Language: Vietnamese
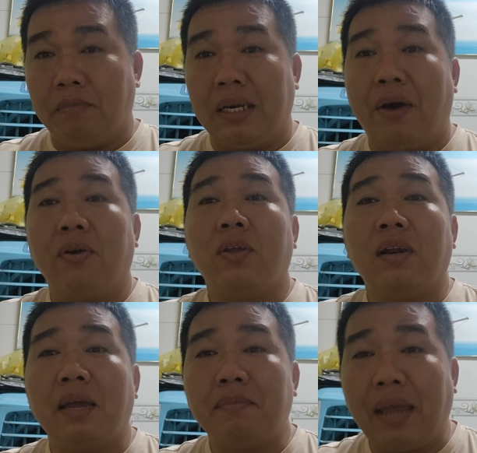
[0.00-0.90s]
mình nói
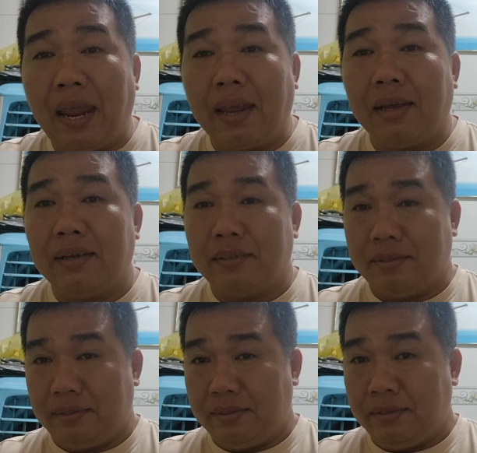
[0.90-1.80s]
cho anh em nghe
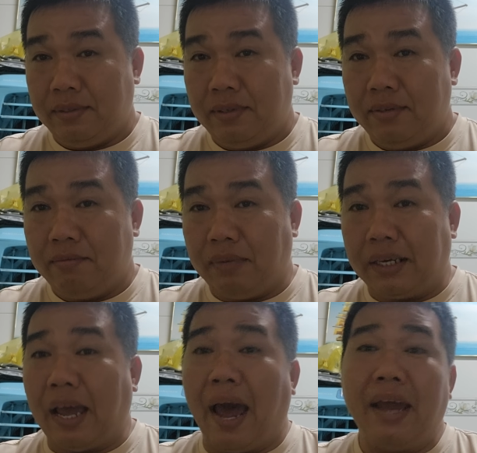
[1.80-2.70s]

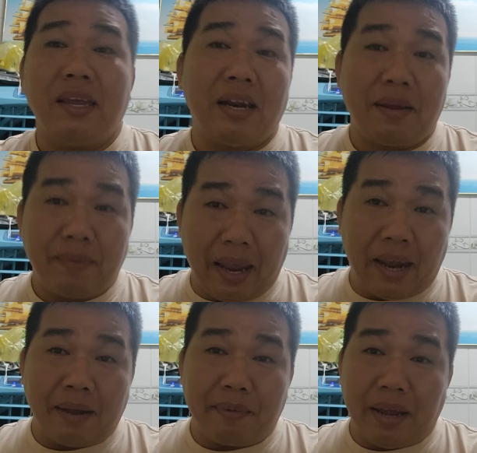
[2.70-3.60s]
mình kể cho anh em
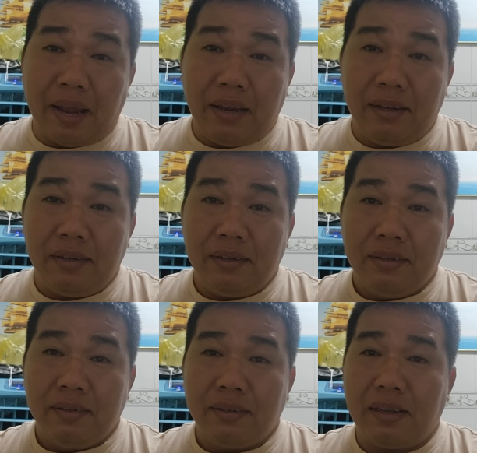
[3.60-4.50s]
nghe em để ý
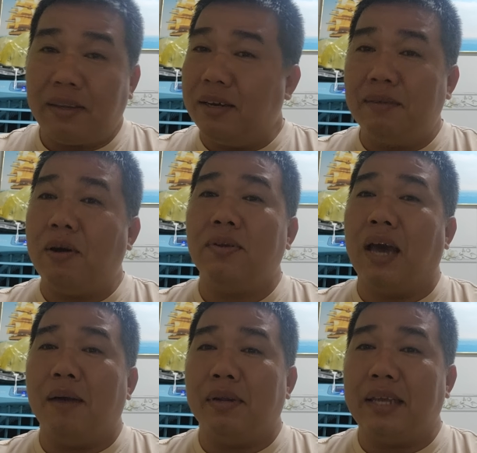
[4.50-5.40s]
chứ chưa bao
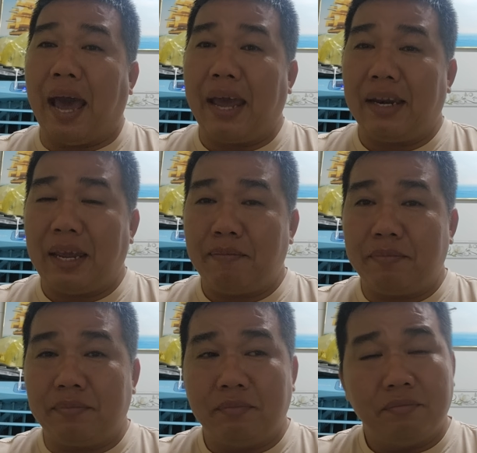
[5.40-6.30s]
giờ mình dạy anh em
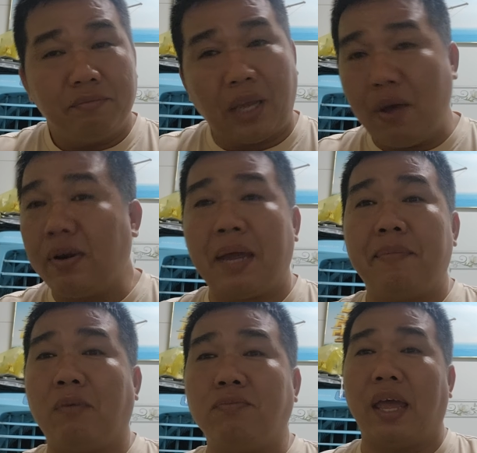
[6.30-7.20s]
kêu anh
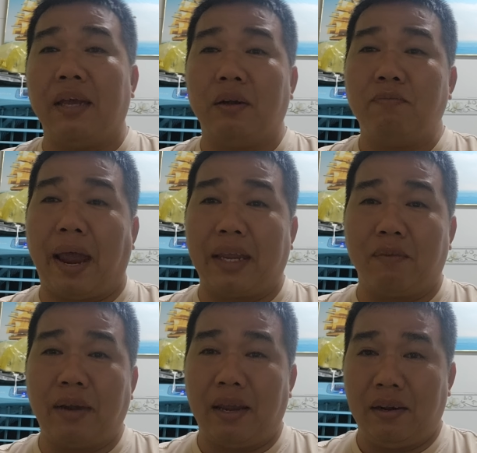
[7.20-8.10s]
em tiền đóng bạc
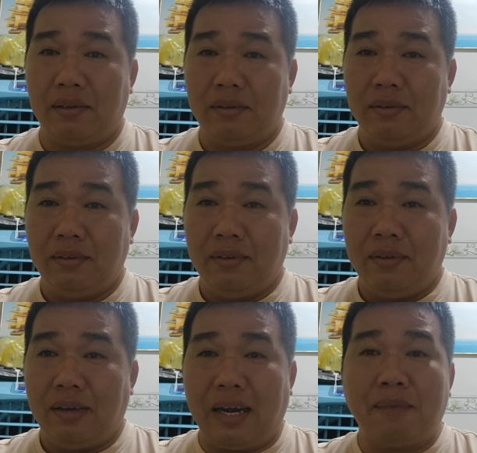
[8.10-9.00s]
kiểu này
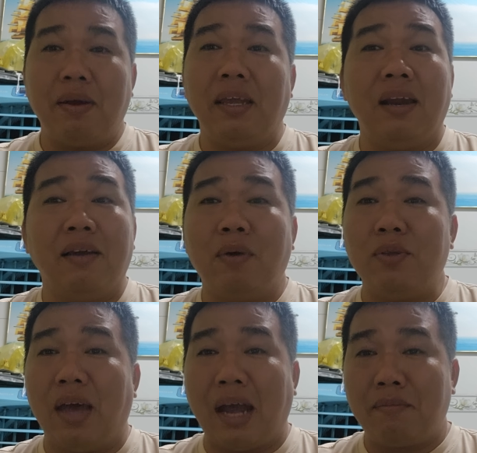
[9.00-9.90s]
anh em bao giờ được
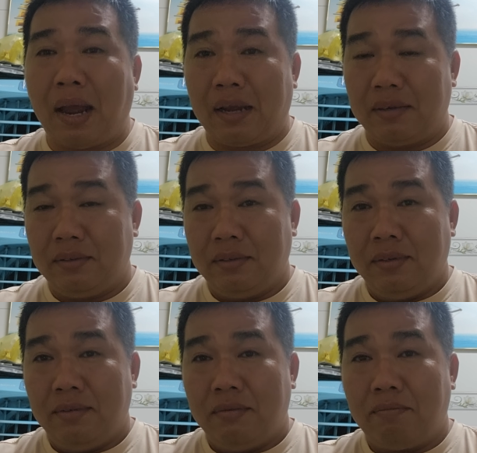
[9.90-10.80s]
bao giờ hắc mắt
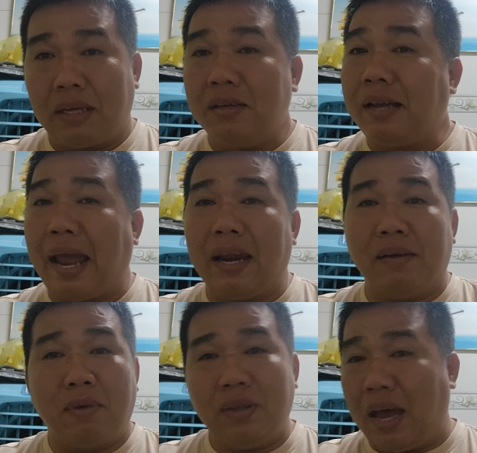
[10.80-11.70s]
bắt trước ai
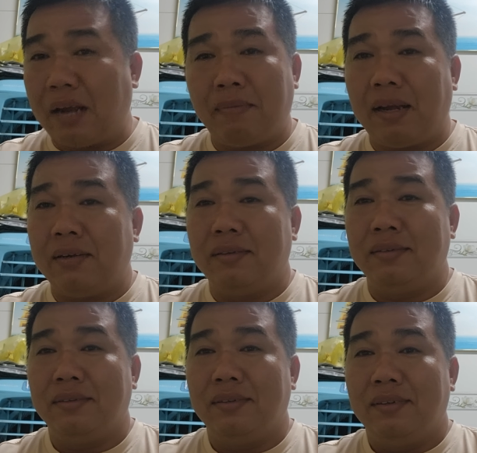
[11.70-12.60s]
được bao giờ hắc mắt
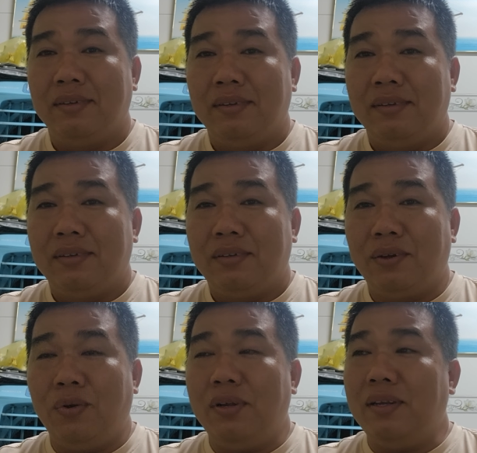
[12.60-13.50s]

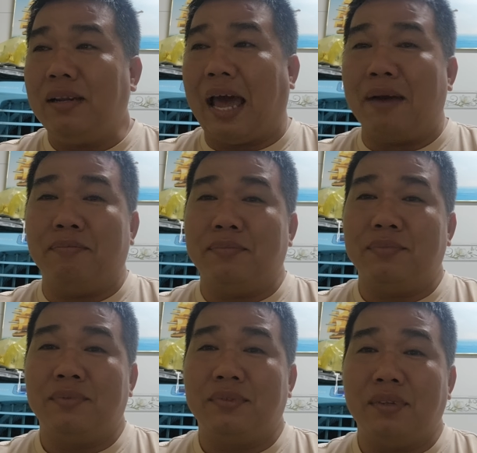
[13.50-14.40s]
tôi
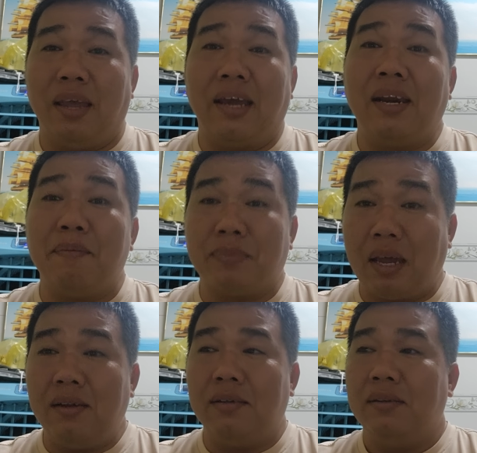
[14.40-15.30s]
làm về cái niềm
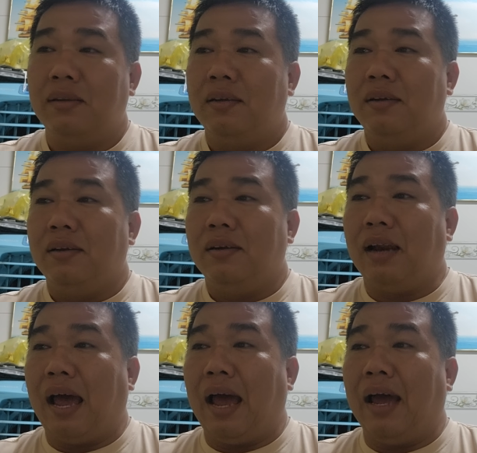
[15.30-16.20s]
tin
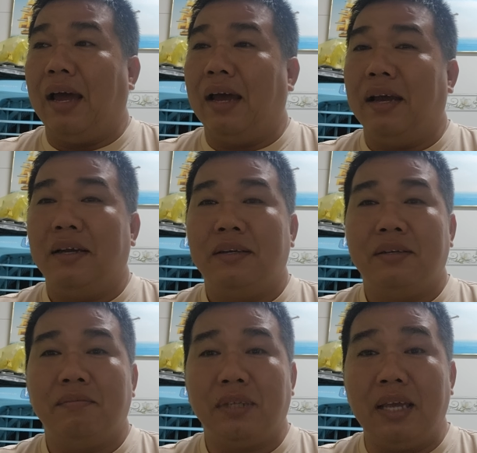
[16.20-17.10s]
là
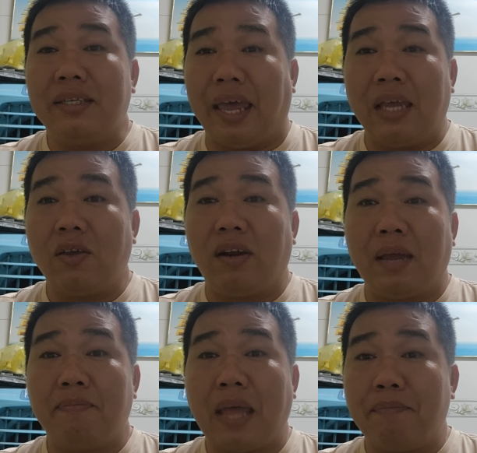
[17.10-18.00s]
chia sẻ cho anh
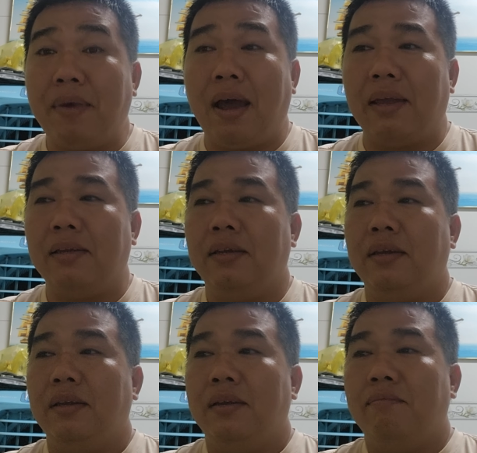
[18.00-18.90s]
em đam mê
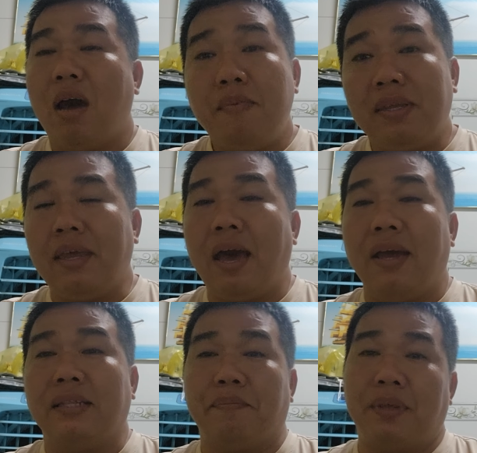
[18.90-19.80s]
mới biết
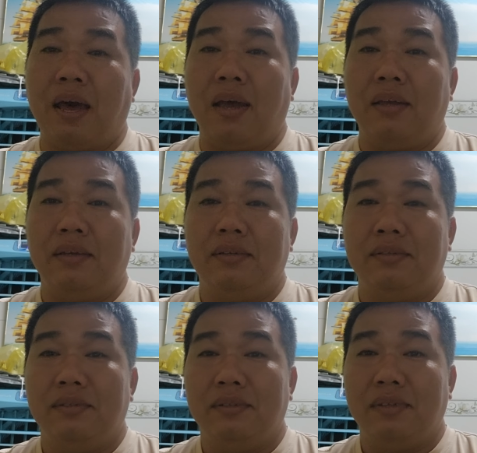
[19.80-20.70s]
chơi tập chơi
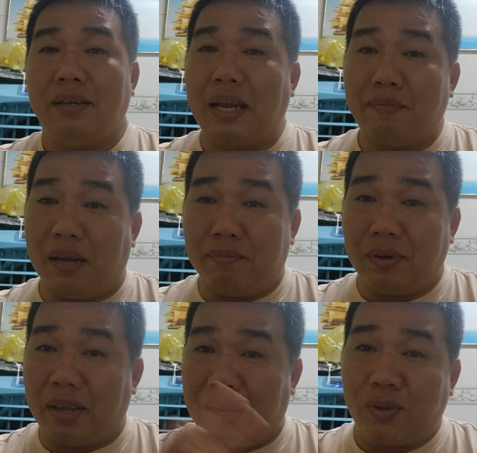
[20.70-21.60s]
chứ anh em đừng
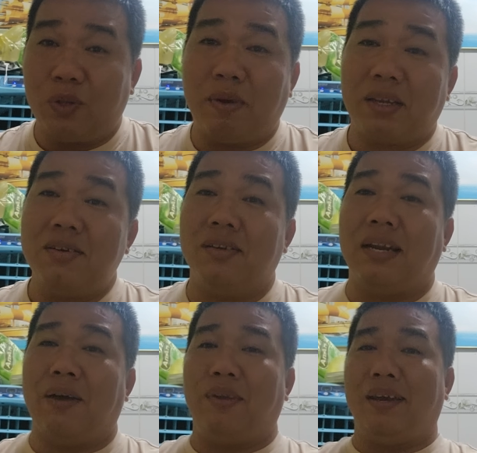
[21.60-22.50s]
bao giờ nói tôi bắt trước
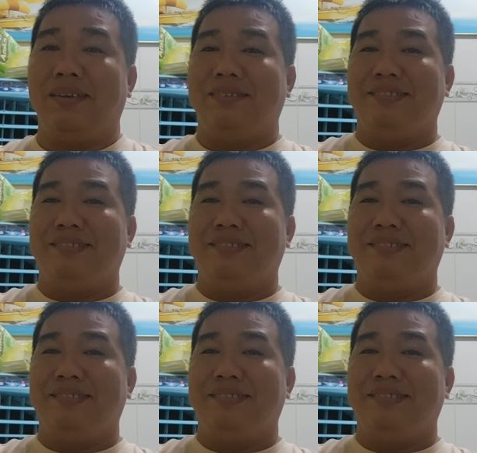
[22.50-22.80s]
ngày nào nha